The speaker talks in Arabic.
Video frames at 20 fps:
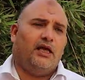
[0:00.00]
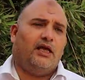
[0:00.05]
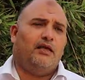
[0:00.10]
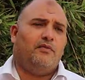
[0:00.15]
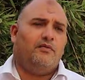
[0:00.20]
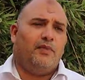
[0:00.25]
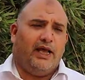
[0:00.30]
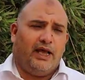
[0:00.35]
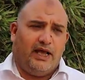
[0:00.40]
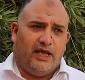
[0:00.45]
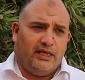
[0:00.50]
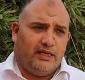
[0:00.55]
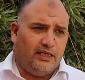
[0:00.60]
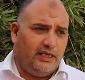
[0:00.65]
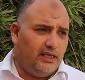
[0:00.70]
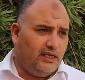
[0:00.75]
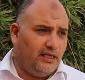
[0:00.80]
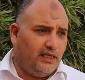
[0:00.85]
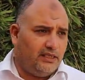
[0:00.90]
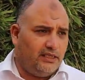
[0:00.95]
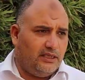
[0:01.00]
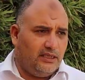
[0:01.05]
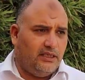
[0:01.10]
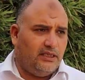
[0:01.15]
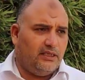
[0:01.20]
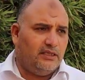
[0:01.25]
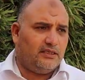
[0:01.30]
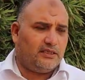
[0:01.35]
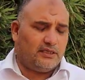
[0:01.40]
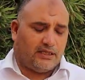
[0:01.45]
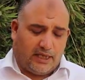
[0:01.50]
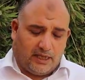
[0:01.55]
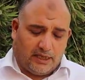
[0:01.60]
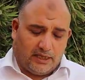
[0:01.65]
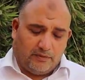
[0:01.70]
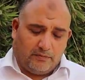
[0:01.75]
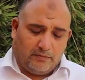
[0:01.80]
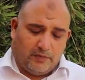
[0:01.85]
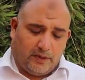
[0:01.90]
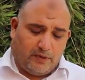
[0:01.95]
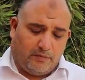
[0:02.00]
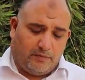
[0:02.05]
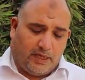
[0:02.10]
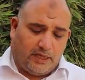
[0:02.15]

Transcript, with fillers: المحلي الذي ساعرض